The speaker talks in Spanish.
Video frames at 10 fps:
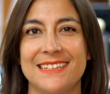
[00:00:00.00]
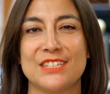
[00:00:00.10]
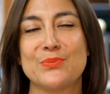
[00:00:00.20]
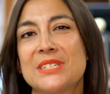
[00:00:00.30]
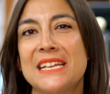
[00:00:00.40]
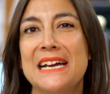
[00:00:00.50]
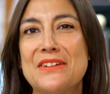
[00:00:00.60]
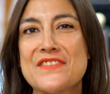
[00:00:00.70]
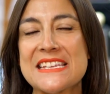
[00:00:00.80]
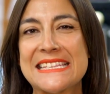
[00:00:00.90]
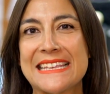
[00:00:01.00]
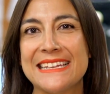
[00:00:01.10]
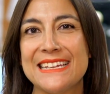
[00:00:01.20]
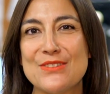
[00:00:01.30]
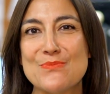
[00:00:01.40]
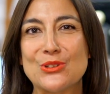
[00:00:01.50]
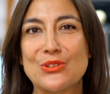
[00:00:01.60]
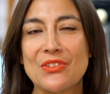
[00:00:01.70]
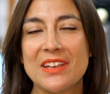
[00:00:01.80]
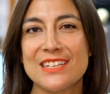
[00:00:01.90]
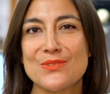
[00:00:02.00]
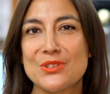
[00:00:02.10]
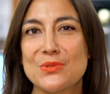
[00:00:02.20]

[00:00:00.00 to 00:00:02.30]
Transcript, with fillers: Después de la fiesta del motociclismo